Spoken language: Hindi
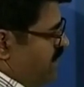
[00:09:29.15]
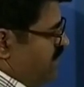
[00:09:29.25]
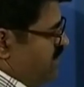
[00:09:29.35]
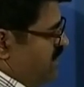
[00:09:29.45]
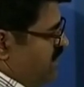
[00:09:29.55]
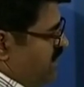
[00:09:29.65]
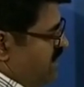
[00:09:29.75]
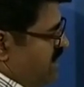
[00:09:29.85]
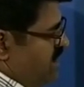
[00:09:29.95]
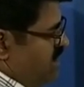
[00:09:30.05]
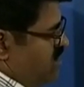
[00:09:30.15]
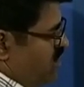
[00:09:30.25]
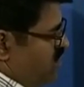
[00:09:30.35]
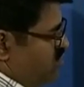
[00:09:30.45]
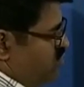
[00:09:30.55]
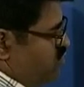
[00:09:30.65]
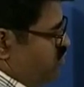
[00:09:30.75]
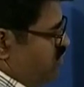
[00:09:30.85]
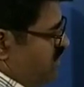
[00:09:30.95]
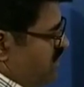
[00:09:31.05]
अंदर रह जाएगा कॉस
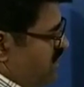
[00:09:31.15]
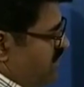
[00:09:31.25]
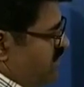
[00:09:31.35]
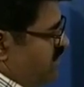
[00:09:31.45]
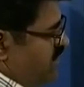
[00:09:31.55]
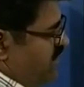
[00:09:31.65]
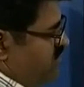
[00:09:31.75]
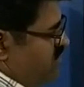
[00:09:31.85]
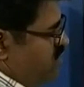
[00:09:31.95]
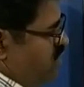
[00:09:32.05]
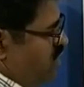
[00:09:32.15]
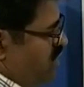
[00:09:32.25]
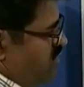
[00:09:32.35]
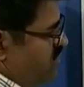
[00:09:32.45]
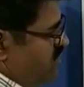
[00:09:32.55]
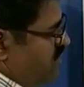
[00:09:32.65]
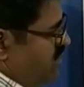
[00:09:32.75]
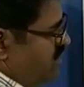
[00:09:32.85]
टू थीटा प्लस कॉस